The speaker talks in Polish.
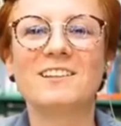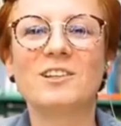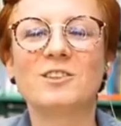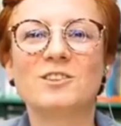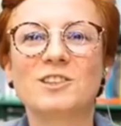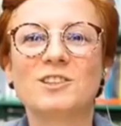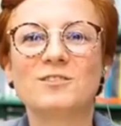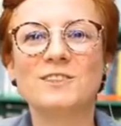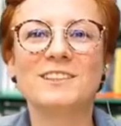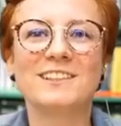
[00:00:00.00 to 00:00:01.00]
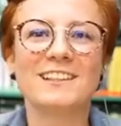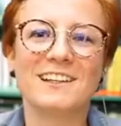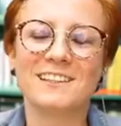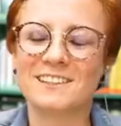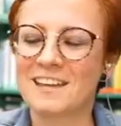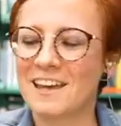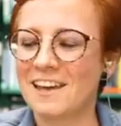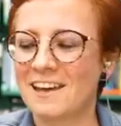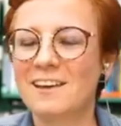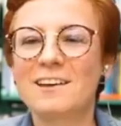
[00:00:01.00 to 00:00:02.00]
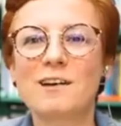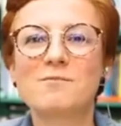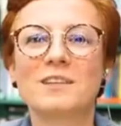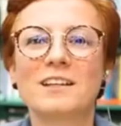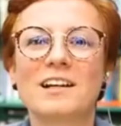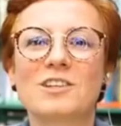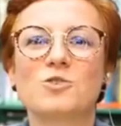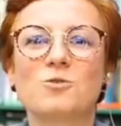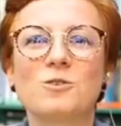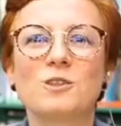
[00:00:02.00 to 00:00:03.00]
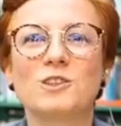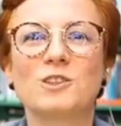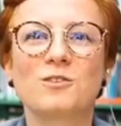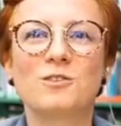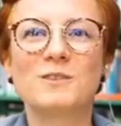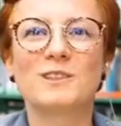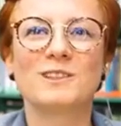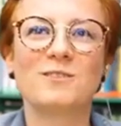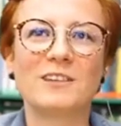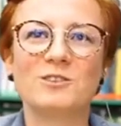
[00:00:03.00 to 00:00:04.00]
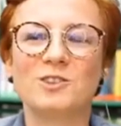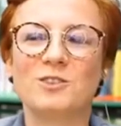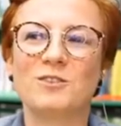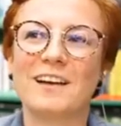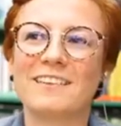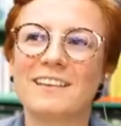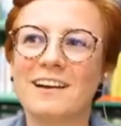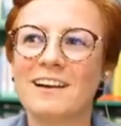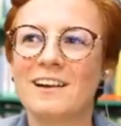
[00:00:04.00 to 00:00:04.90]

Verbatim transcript: to rzeczywiście jest e, jakby taka czułość w opisywaniu świata,